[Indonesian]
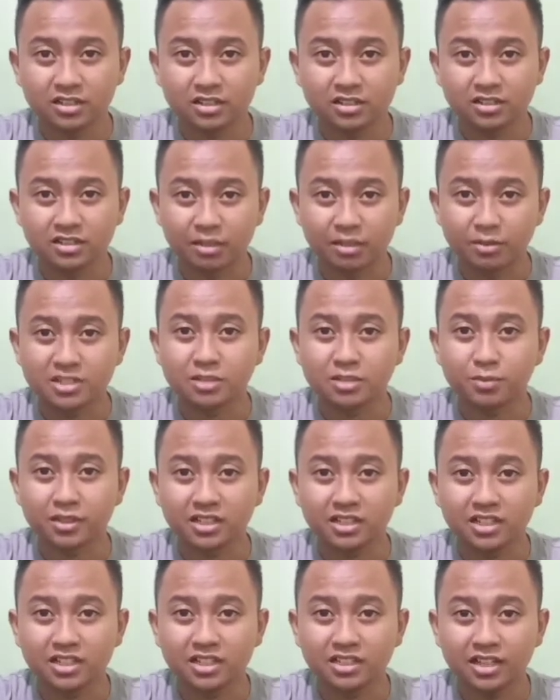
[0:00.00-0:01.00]
sama
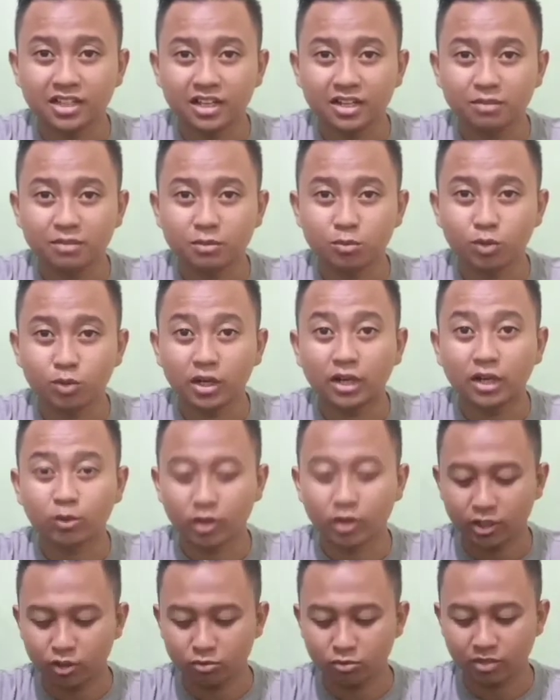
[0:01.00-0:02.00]
seperti kita membuat
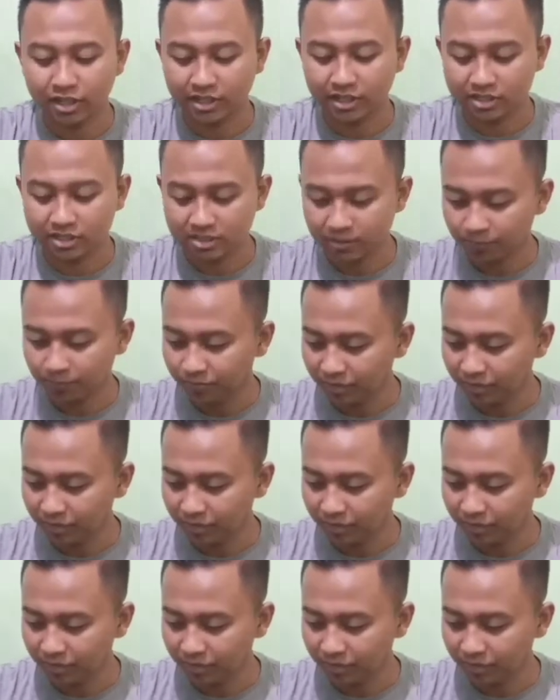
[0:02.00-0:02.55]
akuarium guys